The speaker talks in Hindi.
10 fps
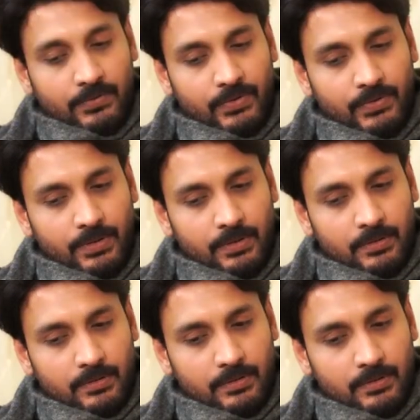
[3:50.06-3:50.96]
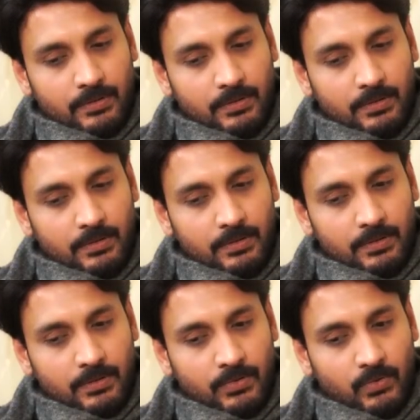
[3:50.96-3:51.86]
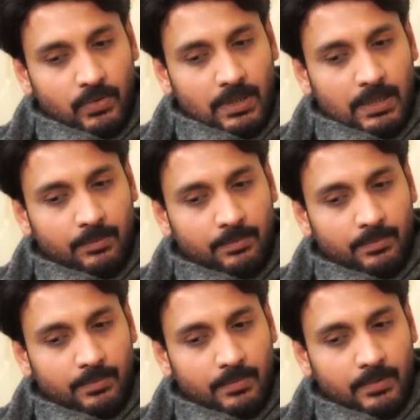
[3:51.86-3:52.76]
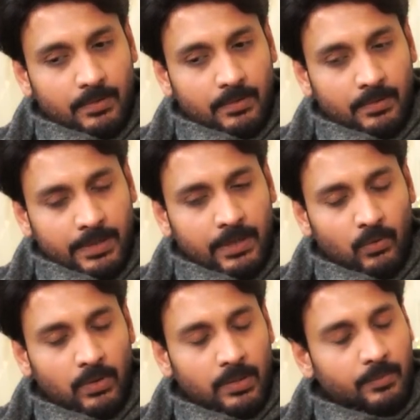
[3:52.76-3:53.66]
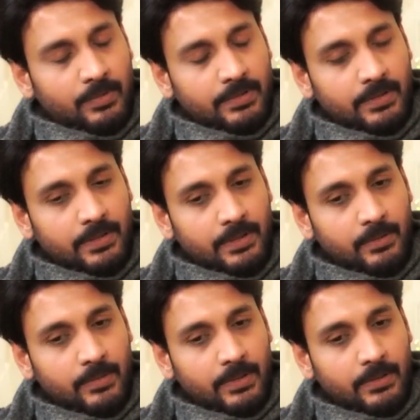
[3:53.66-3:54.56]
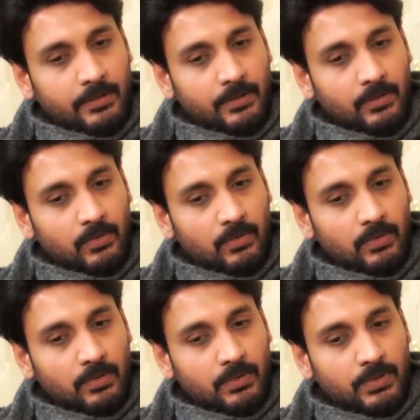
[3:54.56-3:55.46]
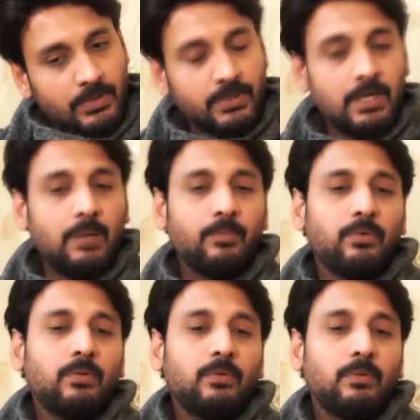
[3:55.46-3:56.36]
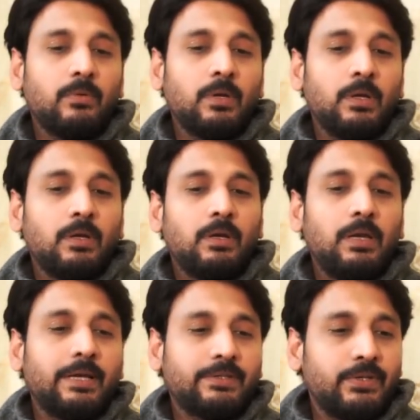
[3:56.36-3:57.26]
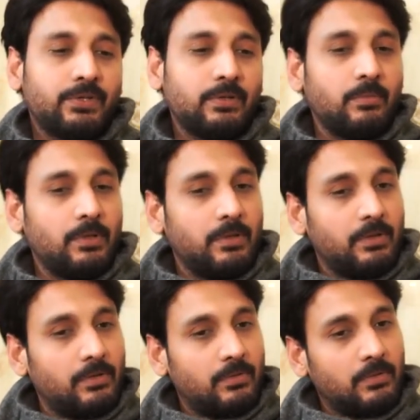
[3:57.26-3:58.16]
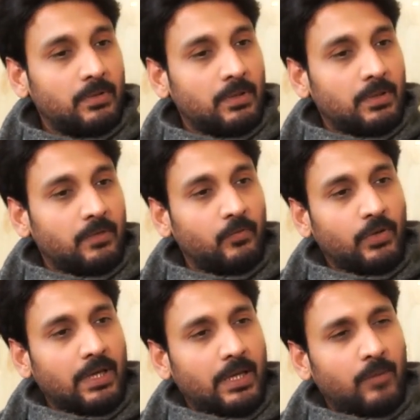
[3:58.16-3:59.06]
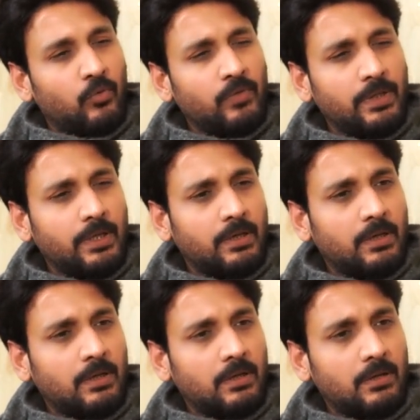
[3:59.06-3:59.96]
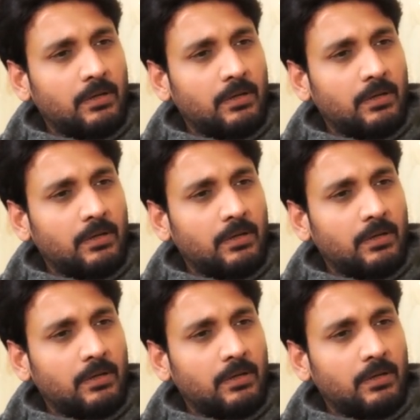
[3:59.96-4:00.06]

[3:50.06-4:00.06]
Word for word: ऐसी चीज़ जो आप रेगुलर अपनी ज़िंदगी में करती हो और जिससे आपको रिलैक्सेशन मिलती हो वो क्या है मूवी देखना